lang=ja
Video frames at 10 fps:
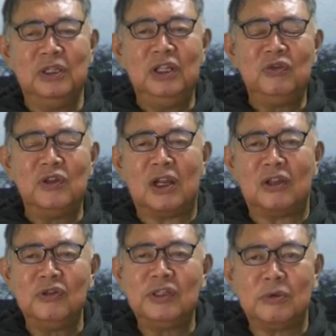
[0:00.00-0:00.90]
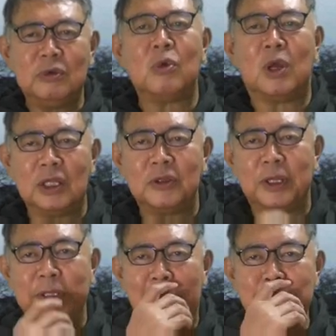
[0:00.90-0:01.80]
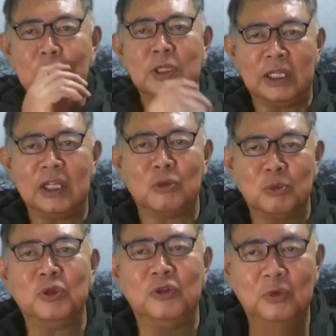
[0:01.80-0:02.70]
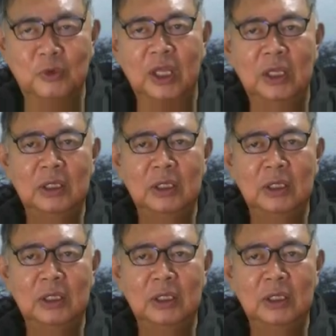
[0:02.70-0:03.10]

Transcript: リスナーがついてくるのかっていうのは大問題だと思うんですよね。